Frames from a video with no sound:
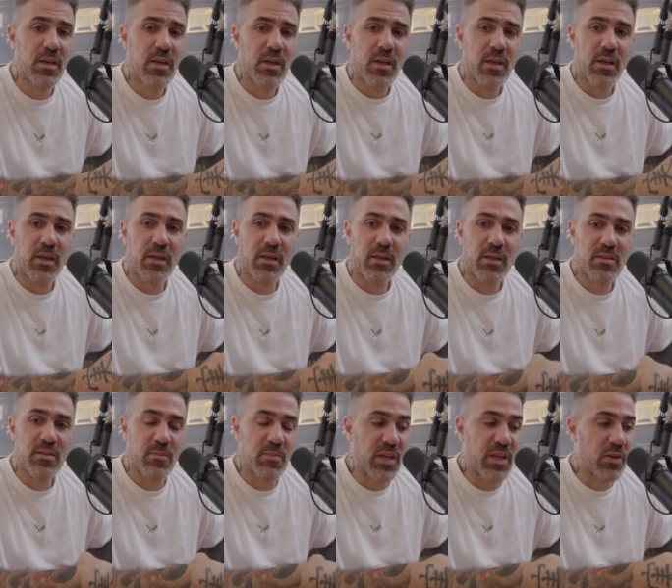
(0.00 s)
ja,
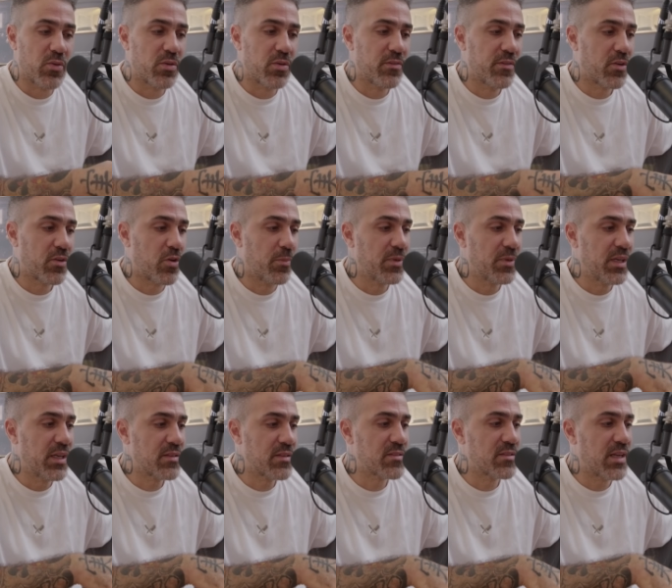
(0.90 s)
also im Januar wir kommen die
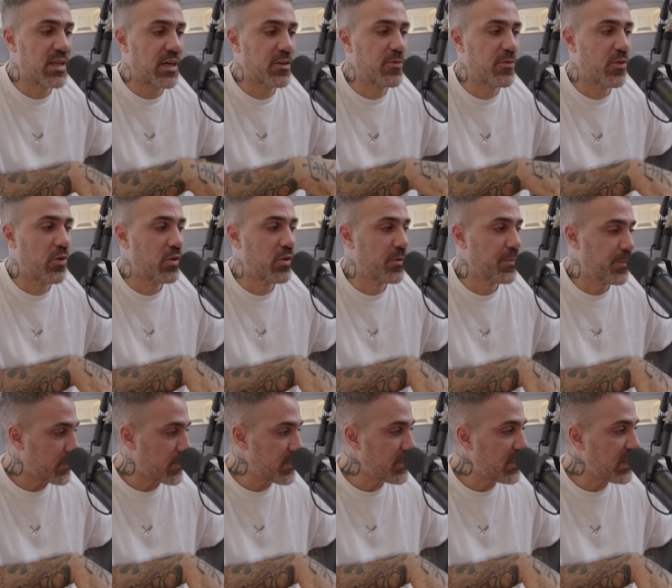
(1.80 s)
nächsten acht
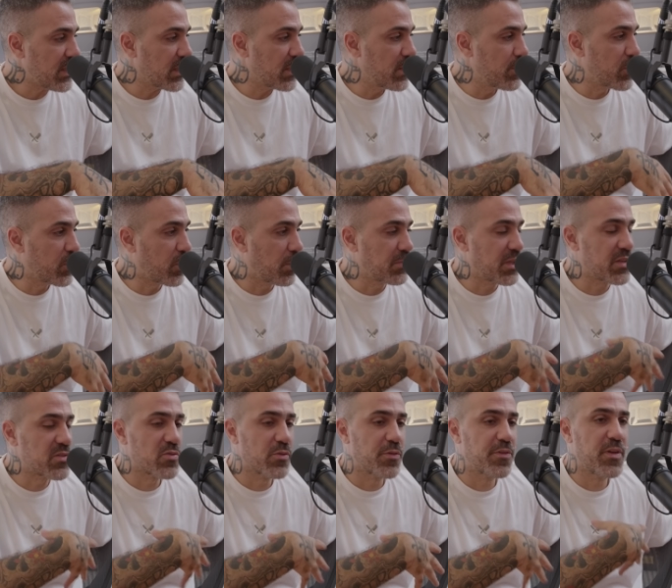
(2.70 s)
Folgen. Ihr bekommt
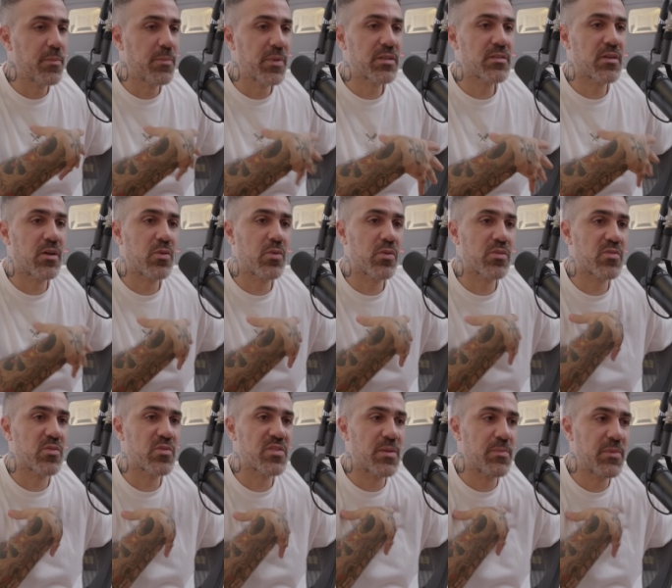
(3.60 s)
halt so viel mit, auch aus
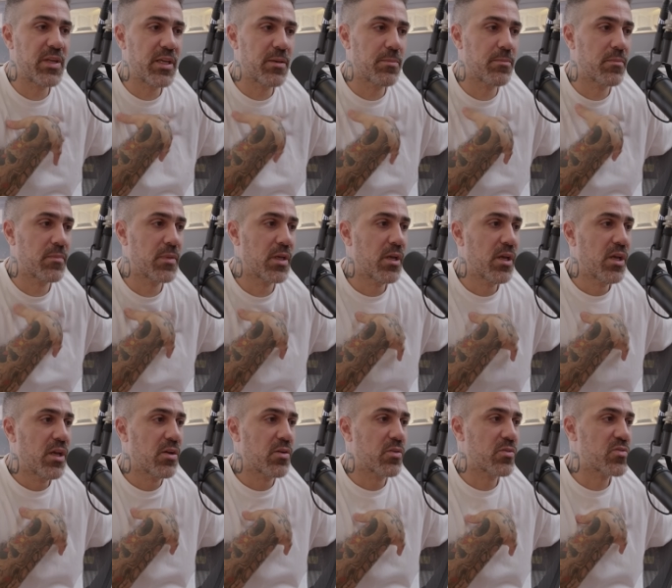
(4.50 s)
unserem Leben
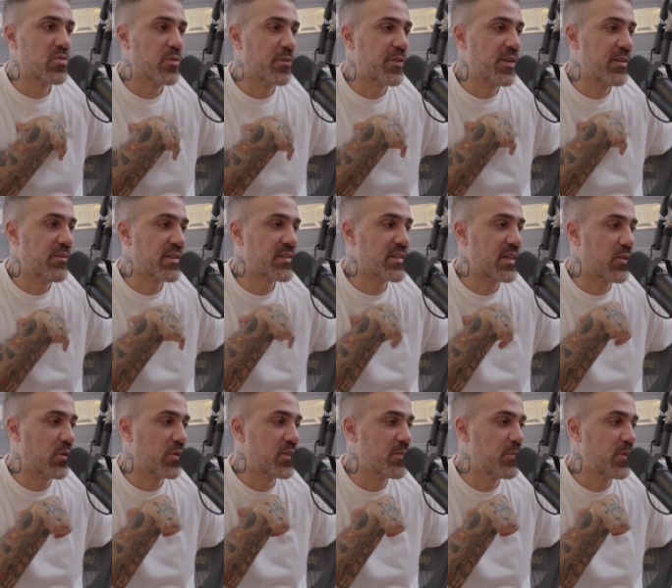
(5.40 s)
und so viel, was halt auch nicht mit